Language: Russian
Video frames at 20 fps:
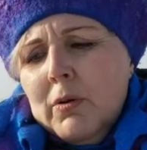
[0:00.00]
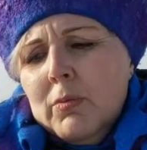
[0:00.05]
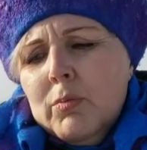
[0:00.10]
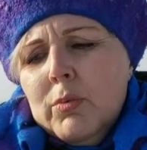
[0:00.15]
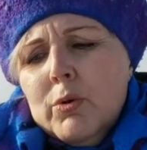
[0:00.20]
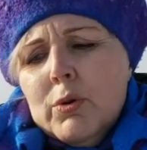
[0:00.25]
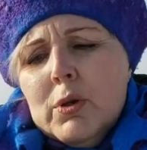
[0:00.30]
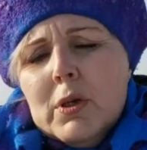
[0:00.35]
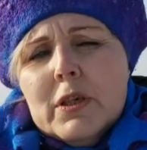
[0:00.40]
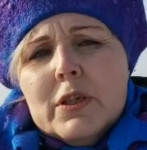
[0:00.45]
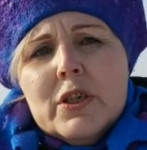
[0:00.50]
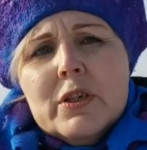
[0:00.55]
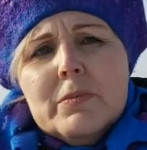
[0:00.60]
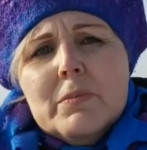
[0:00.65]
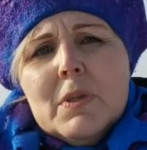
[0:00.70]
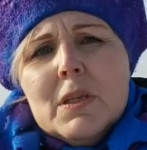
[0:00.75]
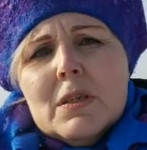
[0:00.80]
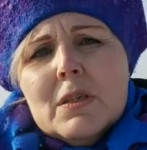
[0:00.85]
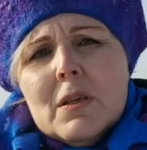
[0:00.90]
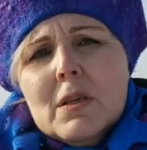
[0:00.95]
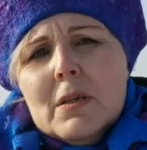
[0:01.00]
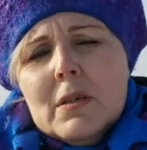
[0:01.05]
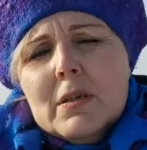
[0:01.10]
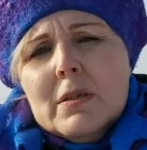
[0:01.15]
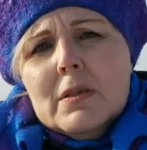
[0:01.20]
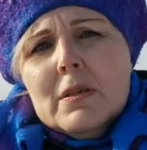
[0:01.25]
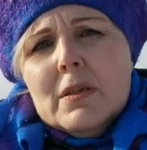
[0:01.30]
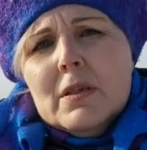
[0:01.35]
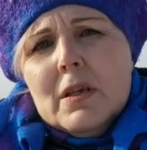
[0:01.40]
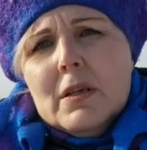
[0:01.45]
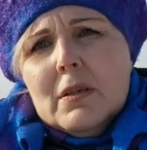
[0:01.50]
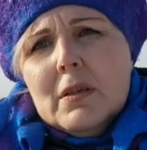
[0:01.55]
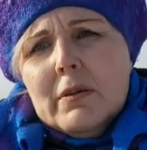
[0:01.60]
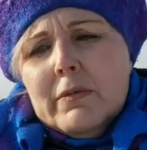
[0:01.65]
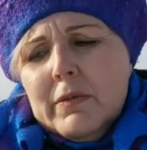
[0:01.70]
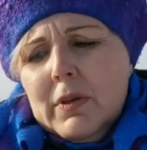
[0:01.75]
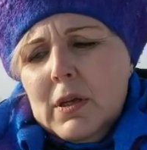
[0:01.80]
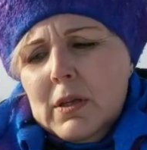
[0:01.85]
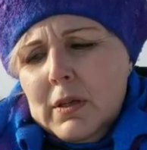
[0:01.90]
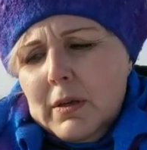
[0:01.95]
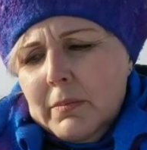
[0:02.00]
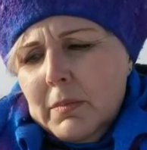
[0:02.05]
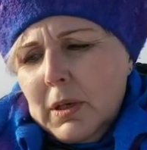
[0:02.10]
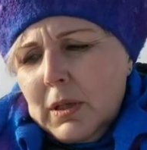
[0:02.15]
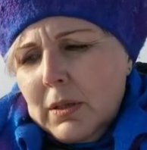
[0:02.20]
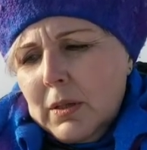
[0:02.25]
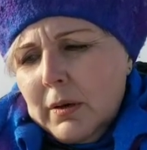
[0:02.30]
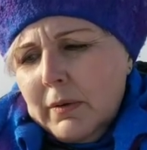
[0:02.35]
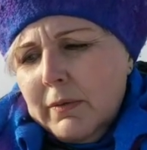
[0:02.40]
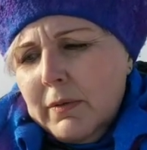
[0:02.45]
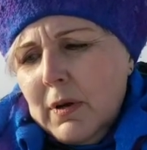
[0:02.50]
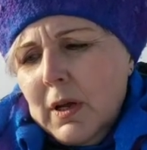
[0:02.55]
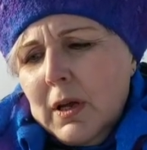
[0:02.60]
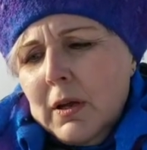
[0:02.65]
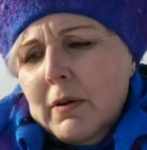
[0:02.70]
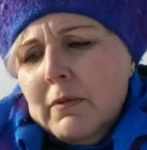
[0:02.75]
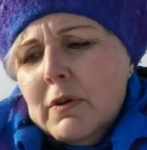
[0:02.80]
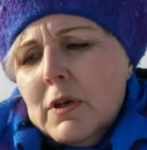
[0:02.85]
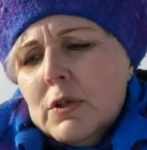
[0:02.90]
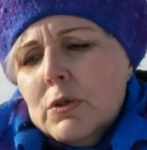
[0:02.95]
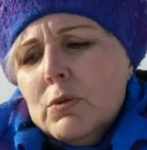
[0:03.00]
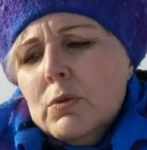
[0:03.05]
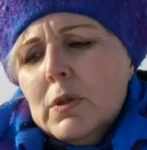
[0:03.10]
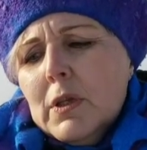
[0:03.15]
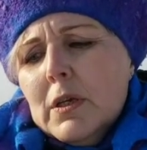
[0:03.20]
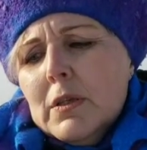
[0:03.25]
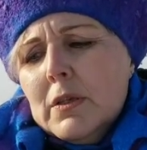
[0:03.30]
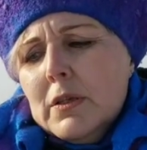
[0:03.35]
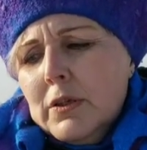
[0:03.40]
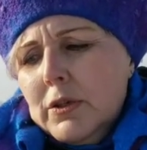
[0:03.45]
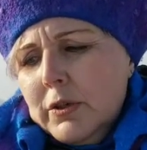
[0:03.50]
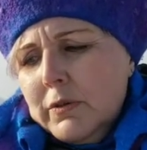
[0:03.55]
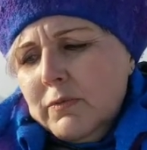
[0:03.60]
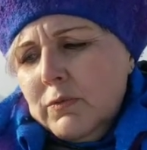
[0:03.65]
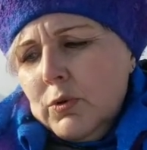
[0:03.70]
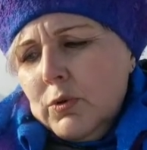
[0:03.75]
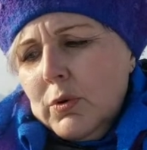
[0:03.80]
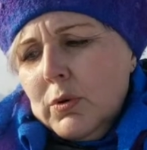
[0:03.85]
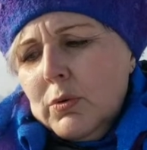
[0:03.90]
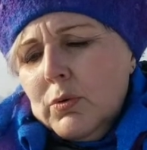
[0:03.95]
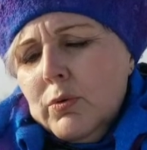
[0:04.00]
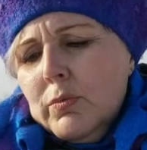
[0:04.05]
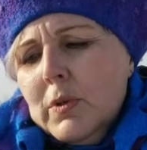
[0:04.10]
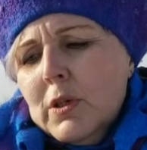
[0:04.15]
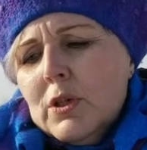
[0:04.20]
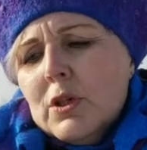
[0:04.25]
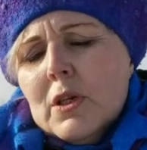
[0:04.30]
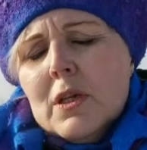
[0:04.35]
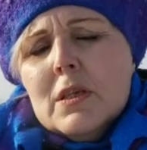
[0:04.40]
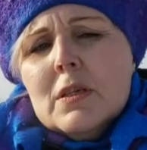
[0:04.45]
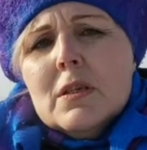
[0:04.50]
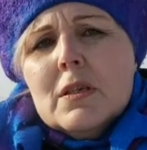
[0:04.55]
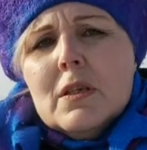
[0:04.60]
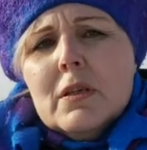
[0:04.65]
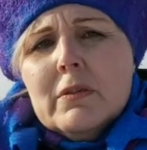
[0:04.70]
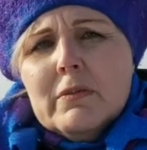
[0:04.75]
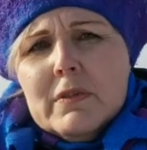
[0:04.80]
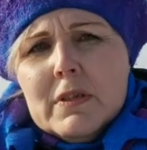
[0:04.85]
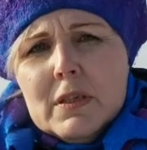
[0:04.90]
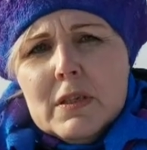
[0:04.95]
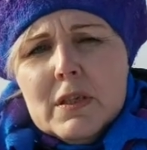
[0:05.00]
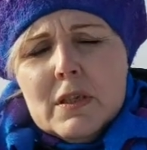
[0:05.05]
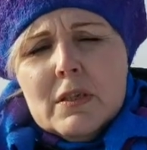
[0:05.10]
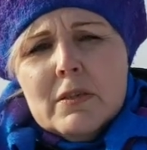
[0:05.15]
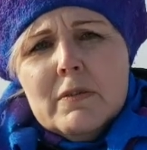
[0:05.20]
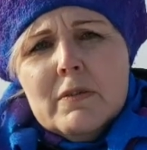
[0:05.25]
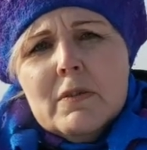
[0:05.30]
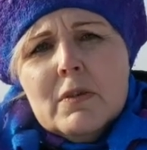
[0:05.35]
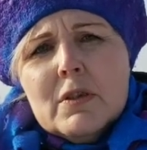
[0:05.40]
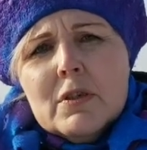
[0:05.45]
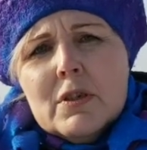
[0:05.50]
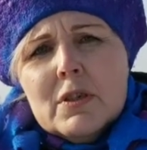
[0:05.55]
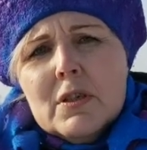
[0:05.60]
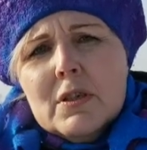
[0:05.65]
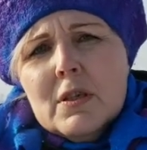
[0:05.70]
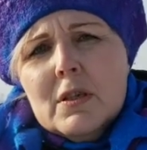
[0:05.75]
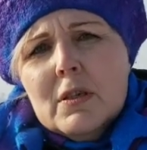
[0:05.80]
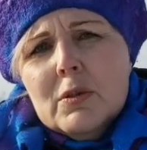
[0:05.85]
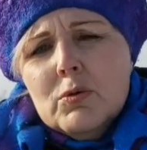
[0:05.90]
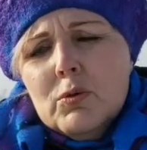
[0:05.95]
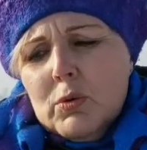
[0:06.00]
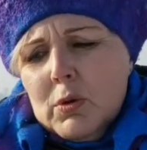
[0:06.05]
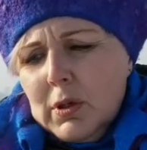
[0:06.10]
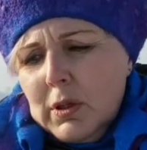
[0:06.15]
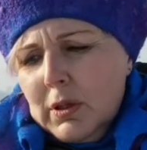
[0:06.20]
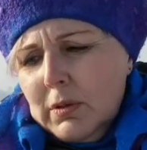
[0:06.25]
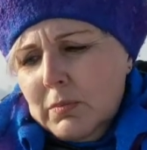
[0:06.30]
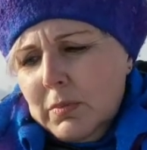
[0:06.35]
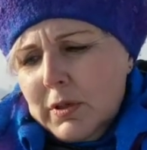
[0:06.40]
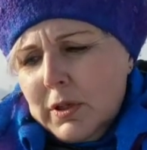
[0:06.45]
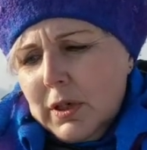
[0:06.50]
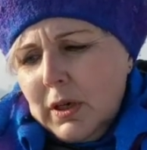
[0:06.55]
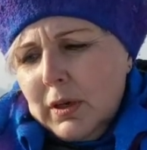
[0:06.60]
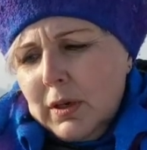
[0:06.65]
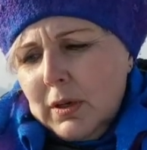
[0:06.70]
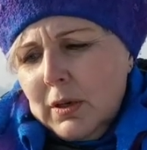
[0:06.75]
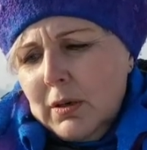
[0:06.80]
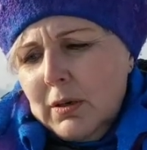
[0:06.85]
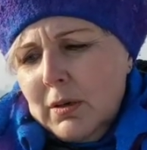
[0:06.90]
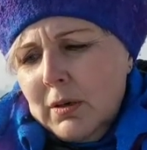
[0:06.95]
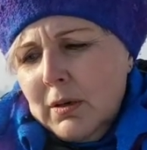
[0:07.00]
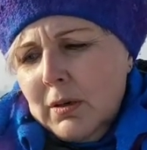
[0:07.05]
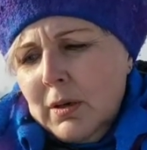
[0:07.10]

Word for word: более чем несколько десятков километров, в результате чего уменьшается их воздействие на жителей города Бишкек.